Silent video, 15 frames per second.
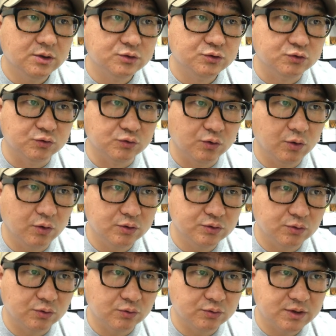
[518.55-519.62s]
주어
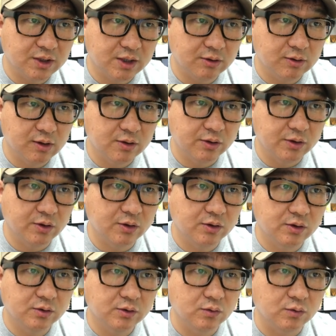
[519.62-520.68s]
조동사의 과거형,
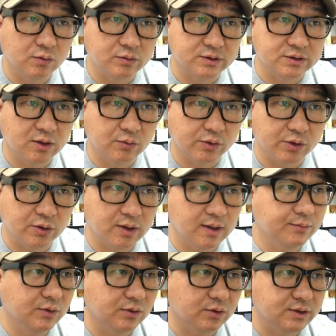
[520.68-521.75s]
동사 원형.
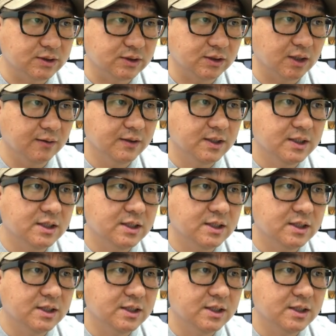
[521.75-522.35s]
한 번 더 시작.